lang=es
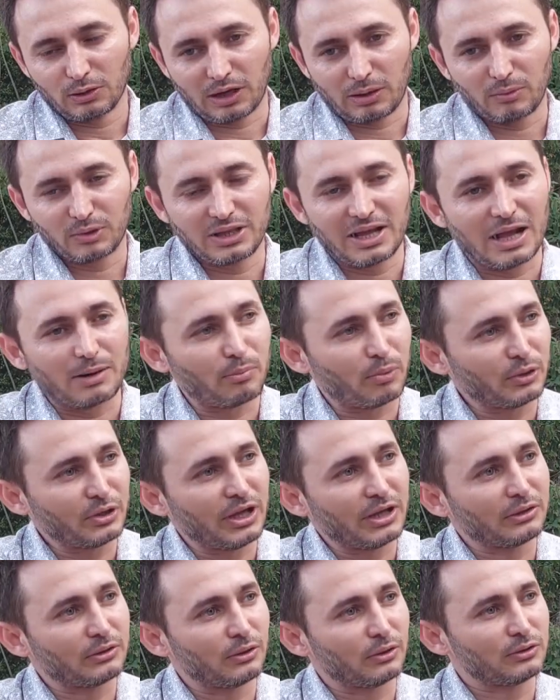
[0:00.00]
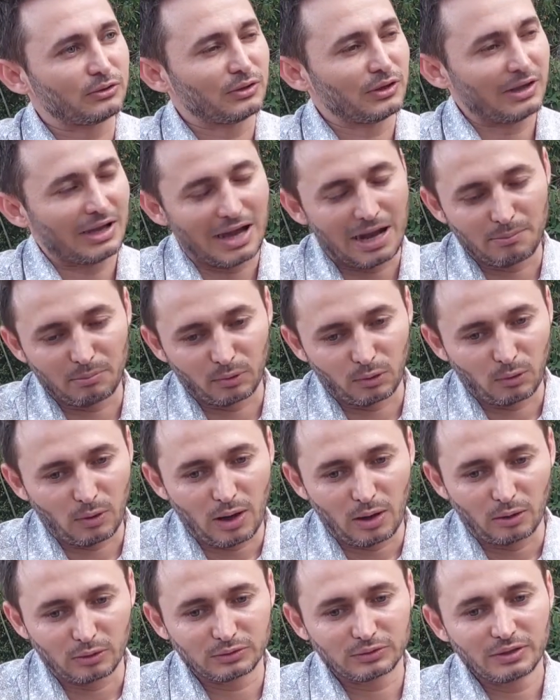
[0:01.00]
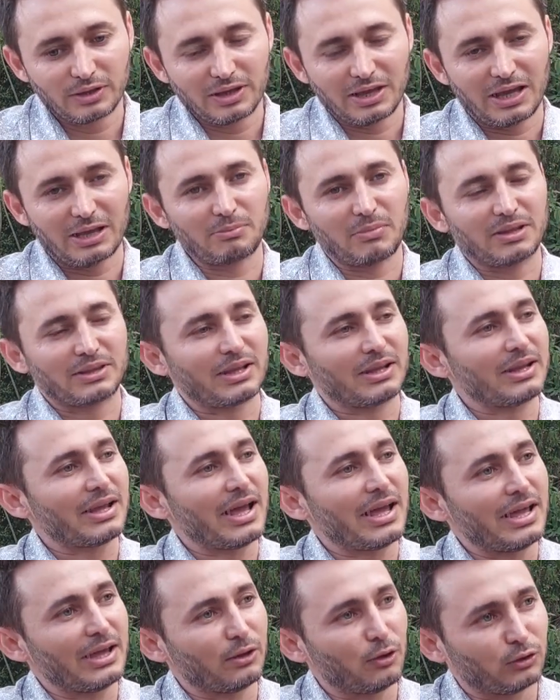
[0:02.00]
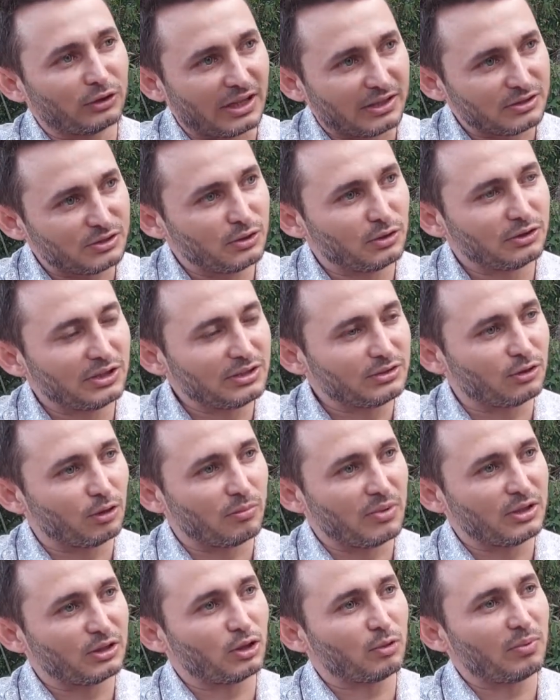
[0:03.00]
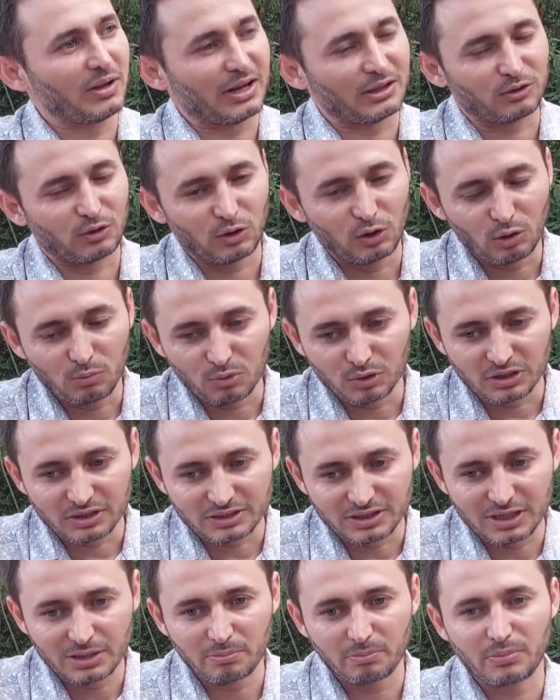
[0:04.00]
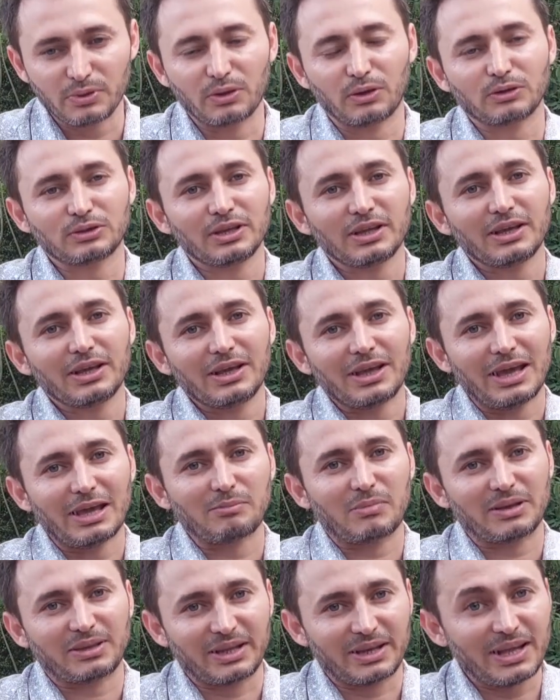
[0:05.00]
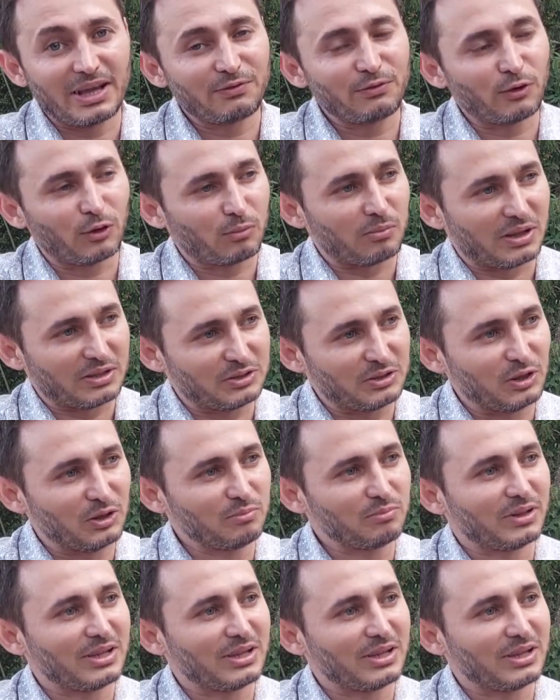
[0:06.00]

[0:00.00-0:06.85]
Logramos dejar proyectos aprobados en materia de dotación de instrumentos para todos los municipios, en materia de formación.